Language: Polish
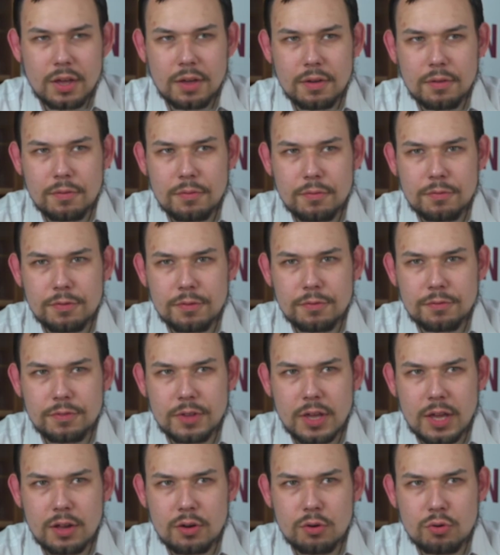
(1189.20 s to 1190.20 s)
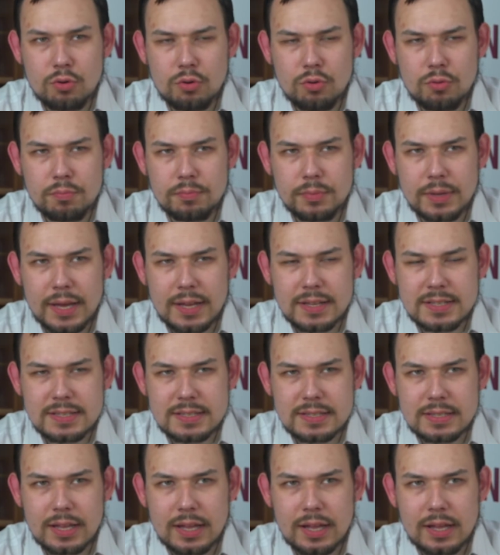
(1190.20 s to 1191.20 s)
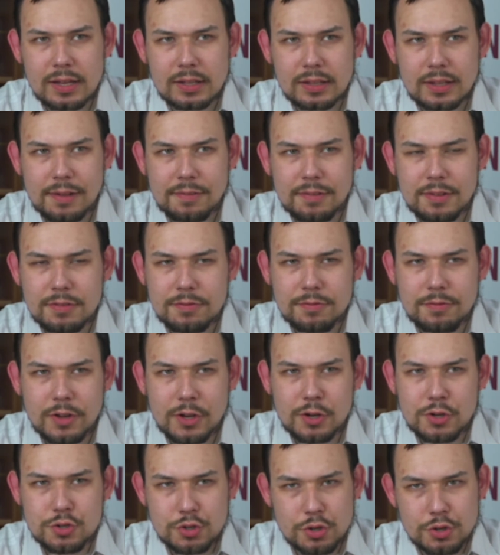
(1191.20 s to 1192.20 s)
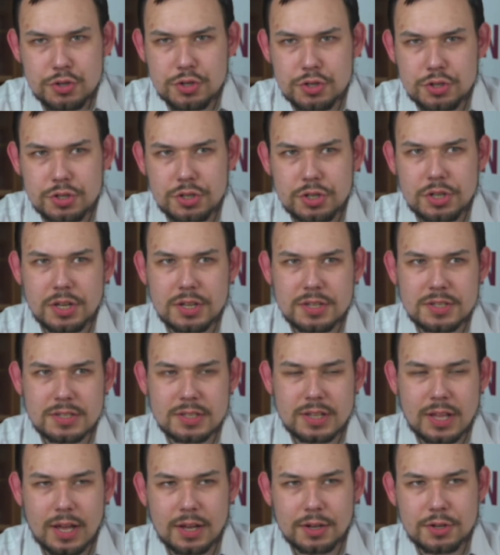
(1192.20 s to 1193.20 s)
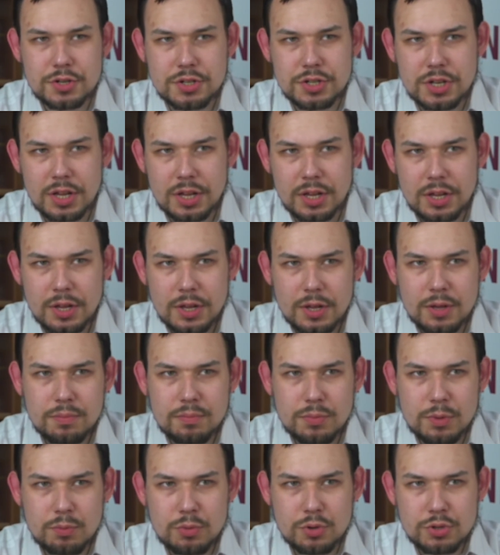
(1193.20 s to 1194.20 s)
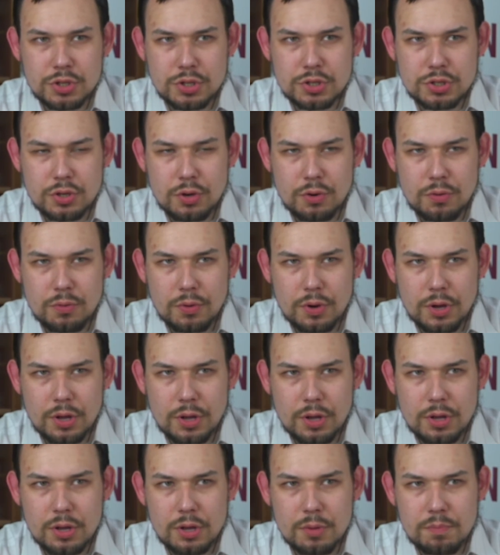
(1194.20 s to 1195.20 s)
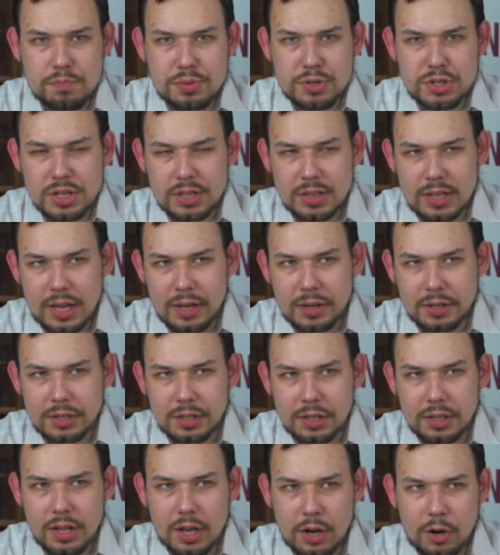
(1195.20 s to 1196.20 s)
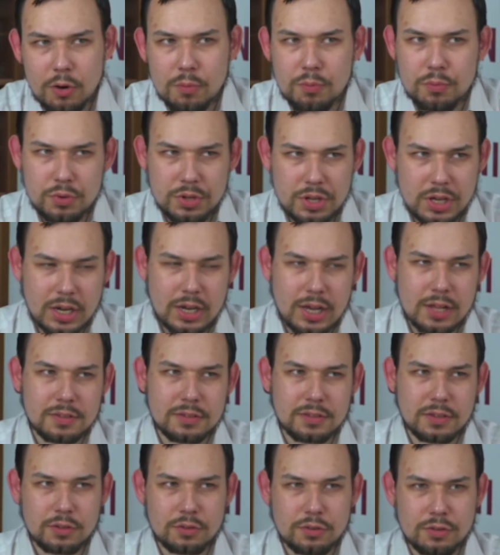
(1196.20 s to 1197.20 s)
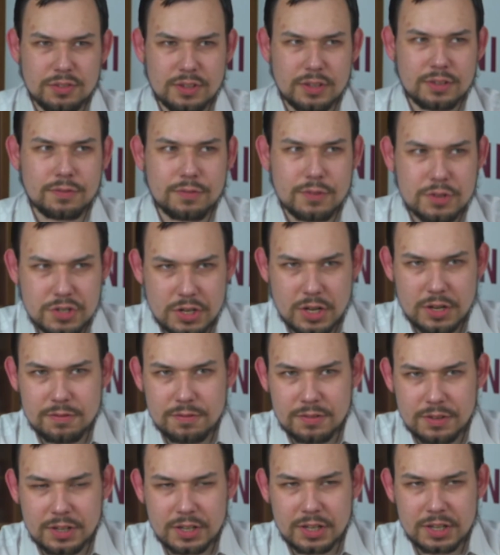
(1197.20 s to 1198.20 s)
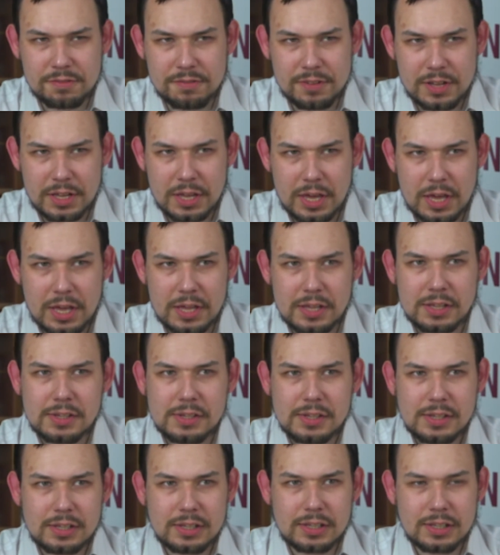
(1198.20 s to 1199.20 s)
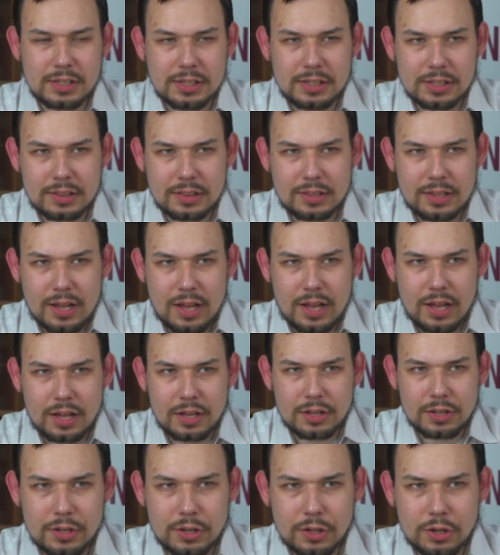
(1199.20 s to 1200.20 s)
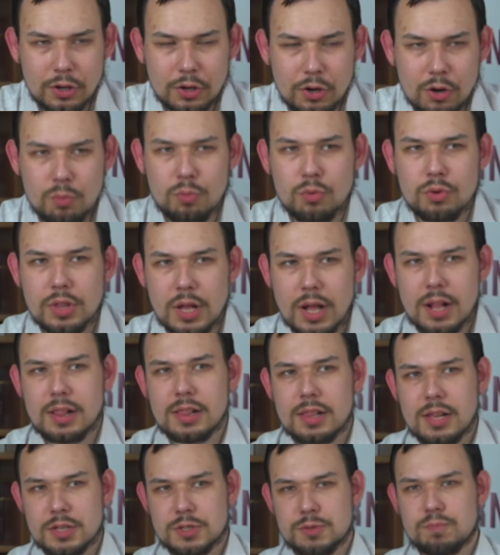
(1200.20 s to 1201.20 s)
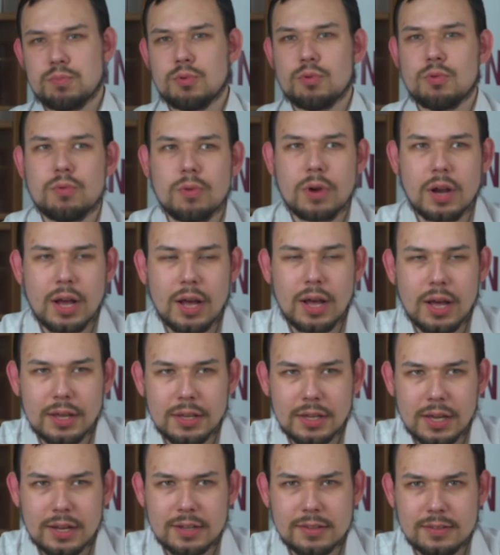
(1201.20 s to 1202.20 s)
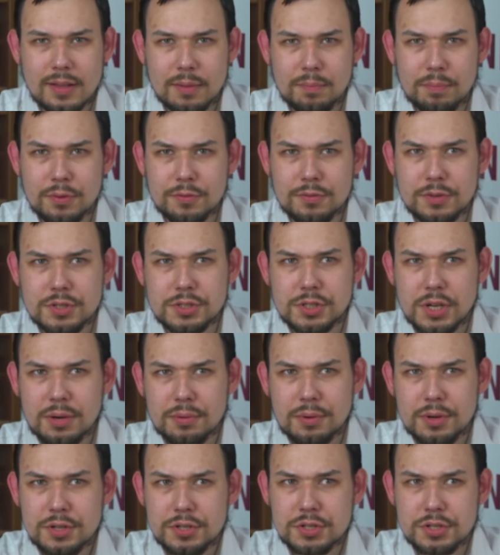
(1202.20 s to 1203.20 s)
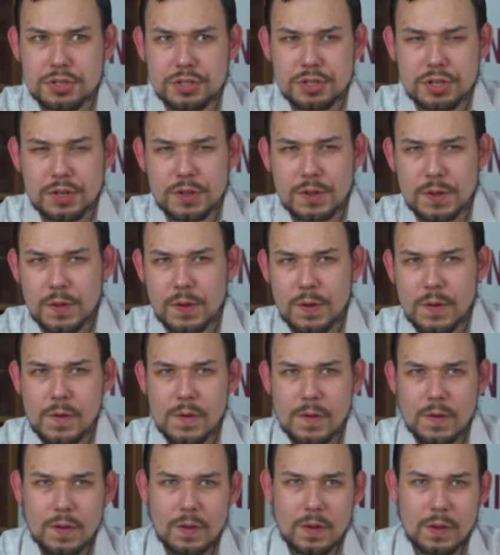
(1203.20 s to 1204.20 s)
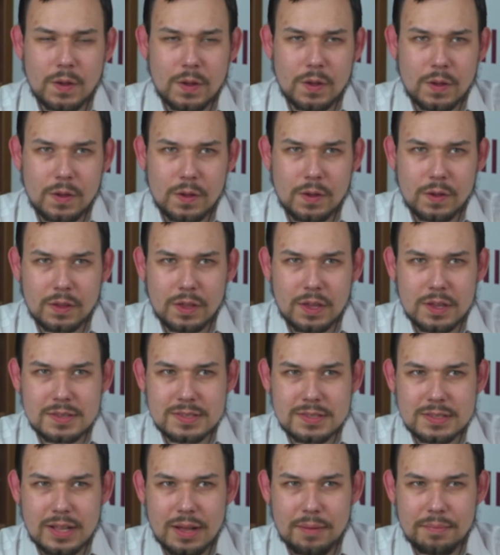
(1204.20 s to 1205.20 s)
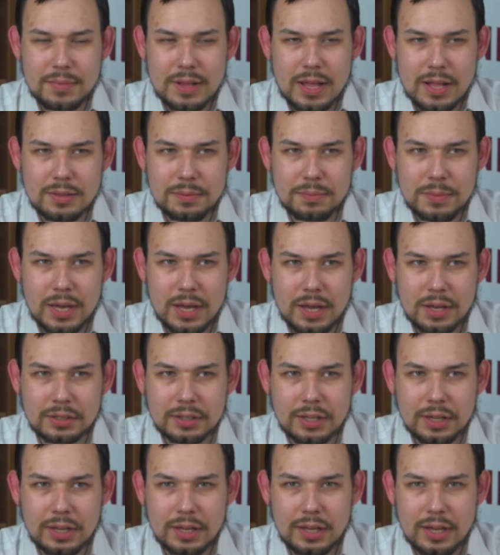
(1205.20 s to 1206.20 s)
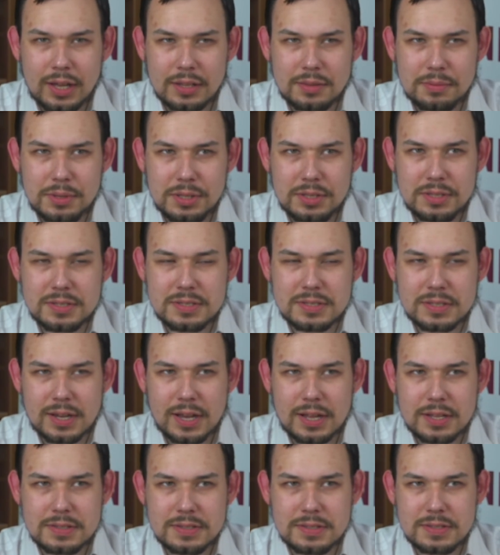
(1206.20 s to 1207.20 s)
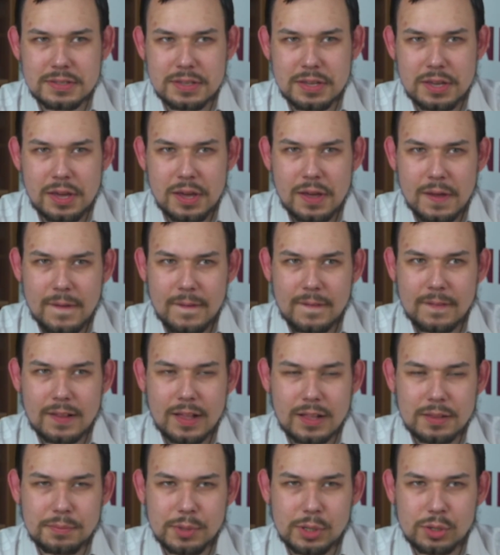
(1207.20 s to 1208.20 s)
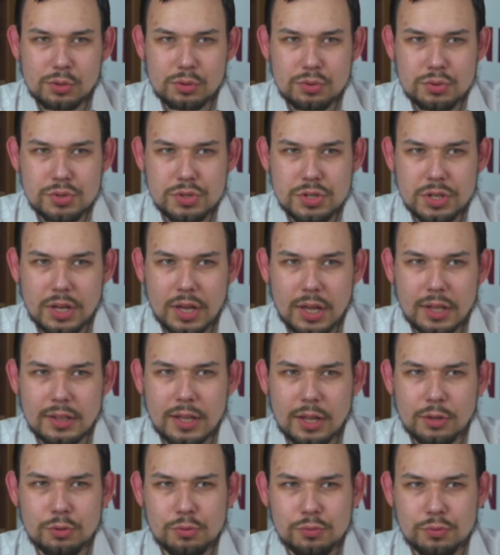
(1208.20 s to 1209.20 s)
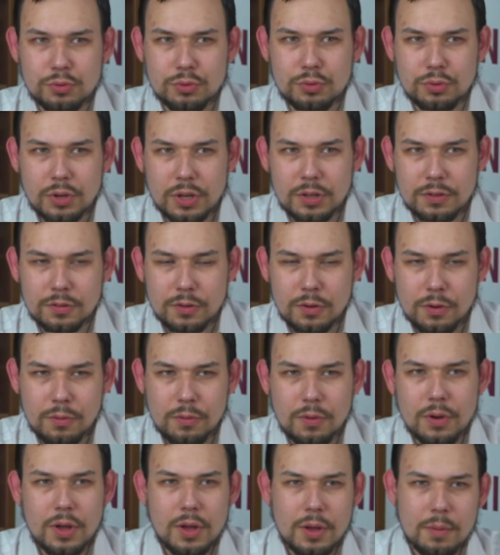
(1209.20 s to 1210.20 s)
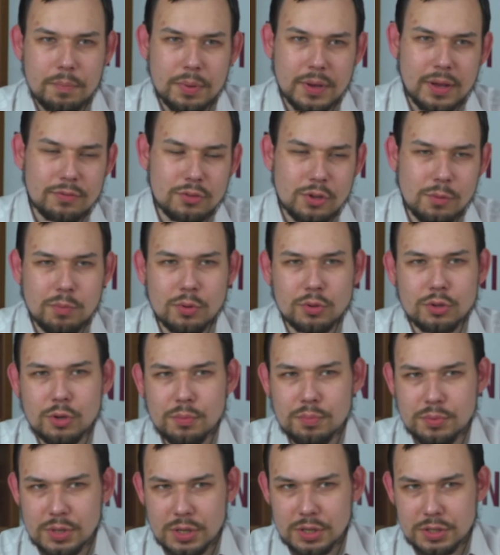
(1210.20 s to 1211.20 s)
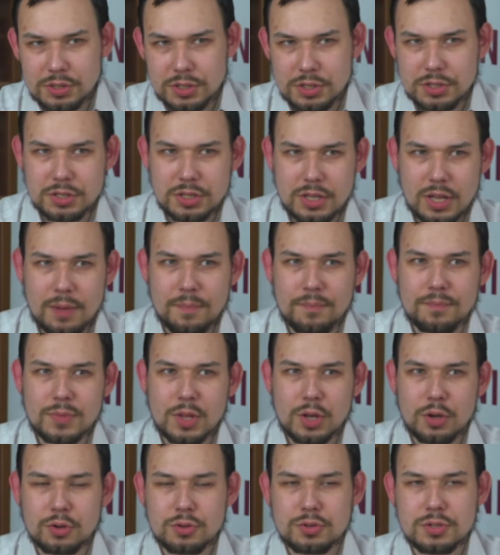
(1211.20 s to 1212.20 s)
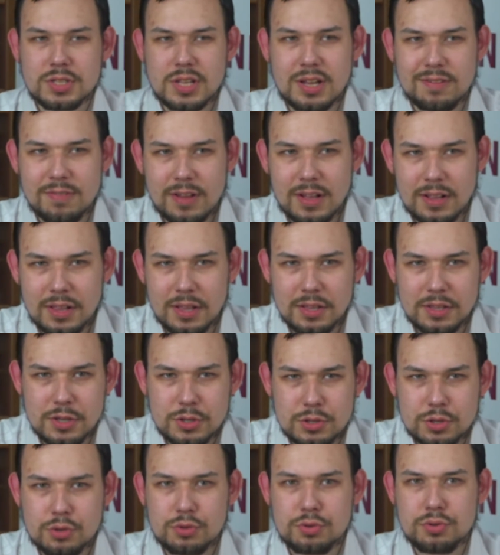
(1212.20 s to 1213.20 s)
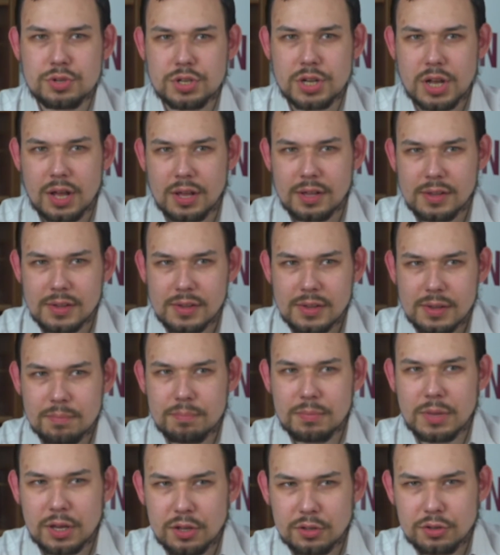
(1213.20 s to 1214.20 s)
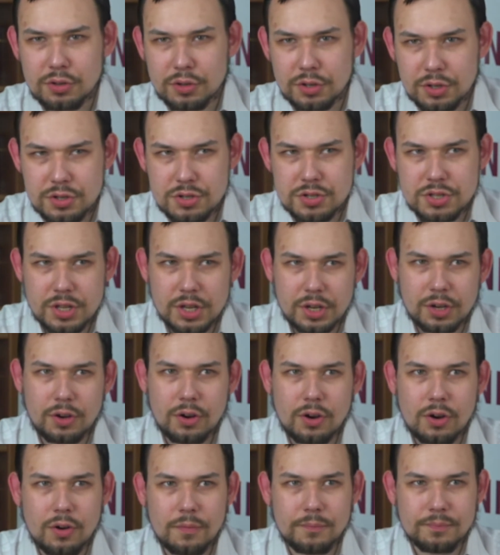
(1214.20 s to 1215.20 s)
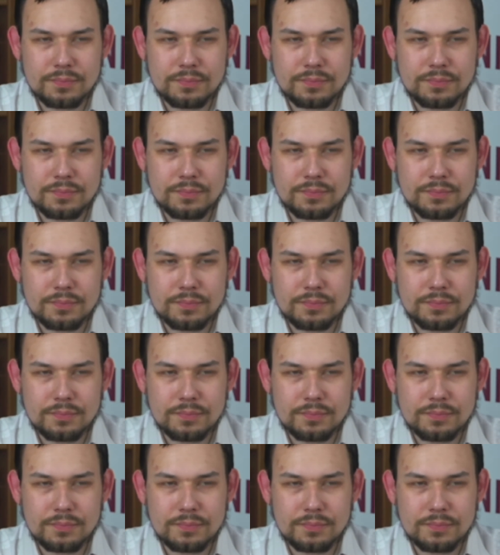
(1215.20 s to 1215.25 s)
w wielu miastach, nawet w większości, jest tak, że mimo, że są przetargi na komunikację, to zazwyczaj wygrywa je E, ta e, komunalna spółka, jak sam powiedziałeś, e, jest tam nadmiar administracji, nadmiar różnych etatów, które są prawdopodobnie gdzieś tam rozdawane nie z klucza merytorycznego,